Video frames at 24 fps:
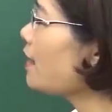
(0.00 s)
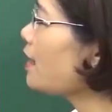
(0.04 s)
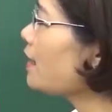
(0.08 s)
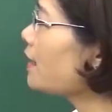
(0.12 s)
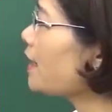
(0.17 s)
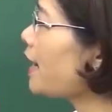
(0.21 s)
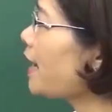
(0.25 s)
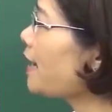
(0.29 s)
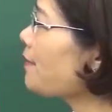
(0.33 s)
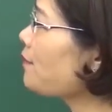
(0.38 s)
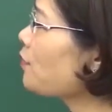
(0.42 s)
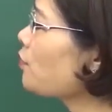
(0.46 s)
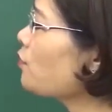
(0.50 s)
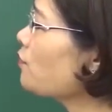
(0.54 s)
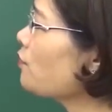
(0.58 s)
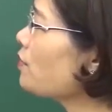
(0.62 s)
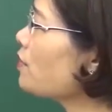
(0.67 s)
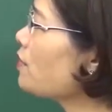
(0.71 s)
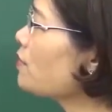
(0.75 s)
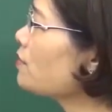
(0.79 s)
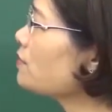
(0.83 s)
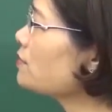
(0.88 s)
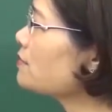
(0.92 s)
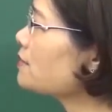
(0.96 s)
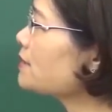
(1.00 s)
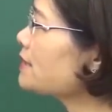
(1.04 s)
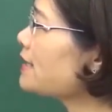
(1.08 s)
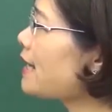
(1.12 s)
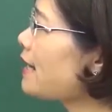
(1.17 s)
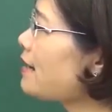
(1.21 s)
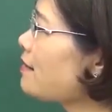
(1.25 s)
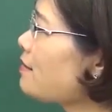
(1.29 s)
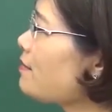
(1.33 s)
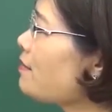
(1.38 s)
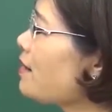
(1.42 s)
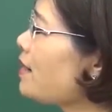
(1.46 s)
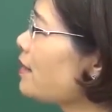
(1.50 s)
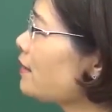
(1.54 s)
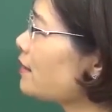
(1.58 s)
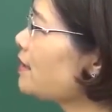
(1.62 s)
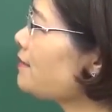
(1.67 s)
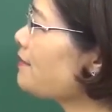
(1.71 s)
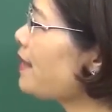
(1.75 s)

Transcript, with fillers: Các em cùng cô sang câu hỏi tiếp